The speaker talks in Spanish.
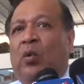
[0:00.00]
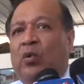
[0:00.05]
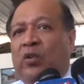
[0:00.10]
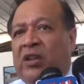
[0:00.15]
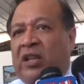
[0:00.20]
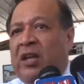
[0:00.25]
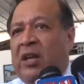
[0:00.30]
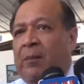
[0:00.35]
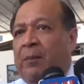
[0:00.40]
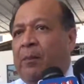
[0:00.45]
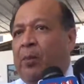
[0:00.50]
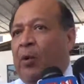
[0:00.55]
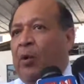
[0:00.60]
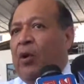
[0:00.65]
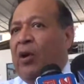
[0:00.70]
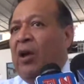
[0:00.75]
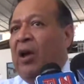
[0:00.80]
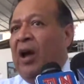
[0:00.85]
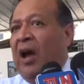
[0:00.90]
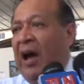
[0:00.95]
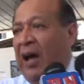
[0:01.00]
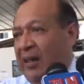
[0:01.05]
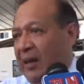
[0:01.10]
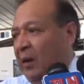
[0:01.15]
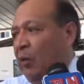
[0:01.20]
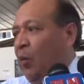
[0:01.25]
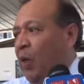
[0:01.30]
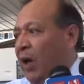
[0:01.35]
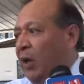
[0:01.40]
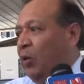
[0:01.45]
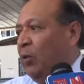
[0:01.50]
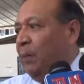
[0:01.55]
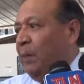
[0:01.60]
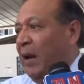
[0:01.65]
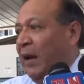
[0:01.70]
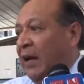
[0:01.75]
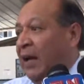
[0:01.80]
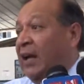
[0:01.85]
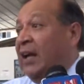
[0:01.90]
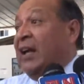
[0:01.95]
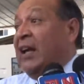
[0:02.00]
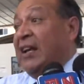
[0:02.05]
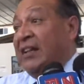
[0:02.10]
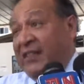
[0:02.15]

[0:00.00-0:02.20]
un tiempo adecuado para,